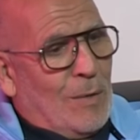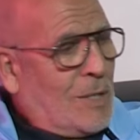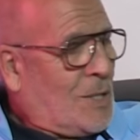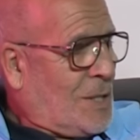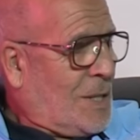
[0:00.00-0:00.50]

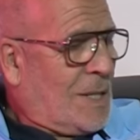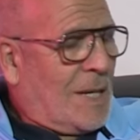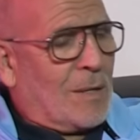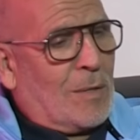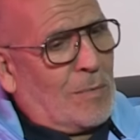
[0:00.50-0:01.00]
واش جيتي
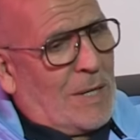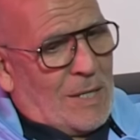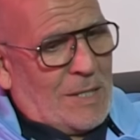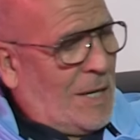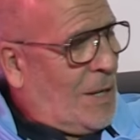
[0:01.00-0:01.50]
دير قلت
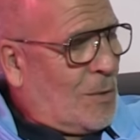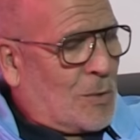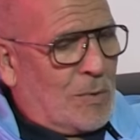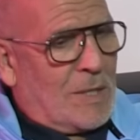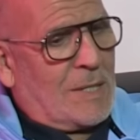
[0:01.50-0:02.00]
له جيت ناخذ
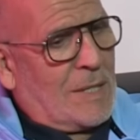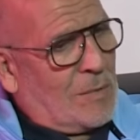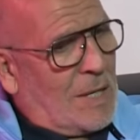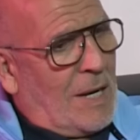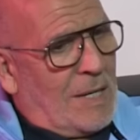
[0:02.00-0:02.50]
شويه ديال
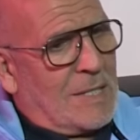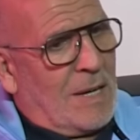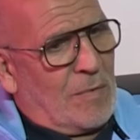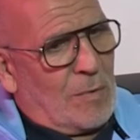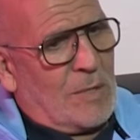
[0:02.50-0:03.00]
التقيوتات راه
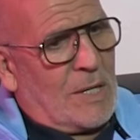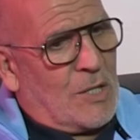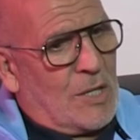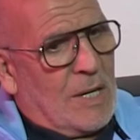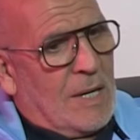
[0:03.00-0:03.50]
غنسافروا وداك
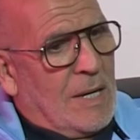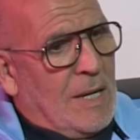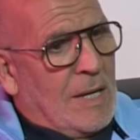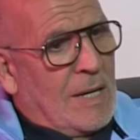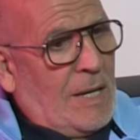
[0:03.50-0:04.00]
الشيء
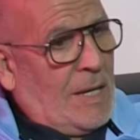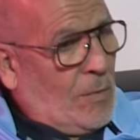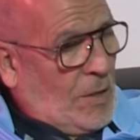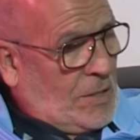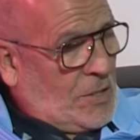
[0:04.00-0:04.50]
قال
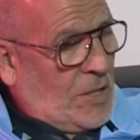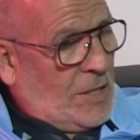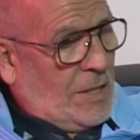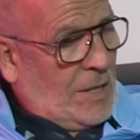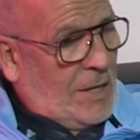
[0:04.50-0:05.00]
لي واعطي اش
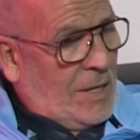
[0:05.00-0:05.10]
غدير